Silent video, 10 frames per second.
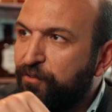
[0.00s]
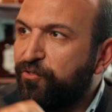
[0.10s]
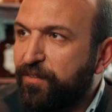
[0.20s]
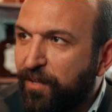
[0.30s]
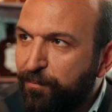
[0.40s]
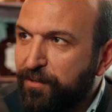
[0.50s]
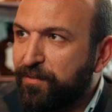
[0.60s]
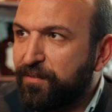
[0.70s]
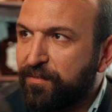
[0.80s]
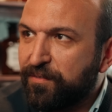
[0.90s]
çatal
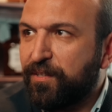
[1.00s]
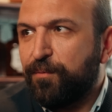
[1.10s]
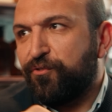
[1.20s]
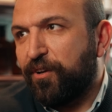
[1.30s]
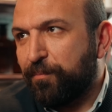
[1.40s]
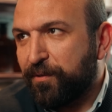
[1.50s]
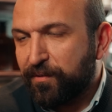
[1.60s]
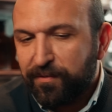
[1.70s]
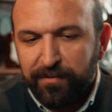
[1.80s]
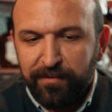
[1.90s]
batırırsınız ya da bıçak
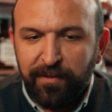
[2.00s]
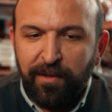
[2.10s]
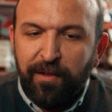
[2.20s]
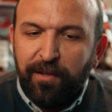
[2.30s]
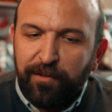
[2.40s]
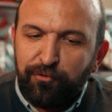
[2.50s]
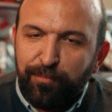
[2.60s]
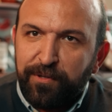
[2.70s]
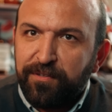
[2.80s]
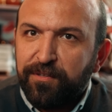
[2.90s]
batırırsınız. Hı hı.
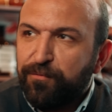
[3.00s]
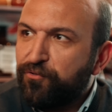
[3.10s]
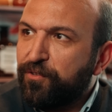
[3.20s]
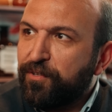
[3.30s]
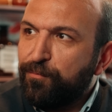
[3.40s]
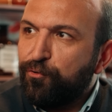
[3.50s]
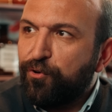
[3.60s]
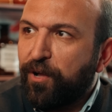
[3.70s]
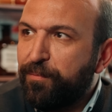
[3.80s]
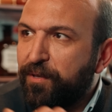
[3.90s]
Aslında o batırdığımız çatalı bu
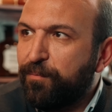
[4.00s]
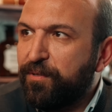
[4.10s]
kurabiyeye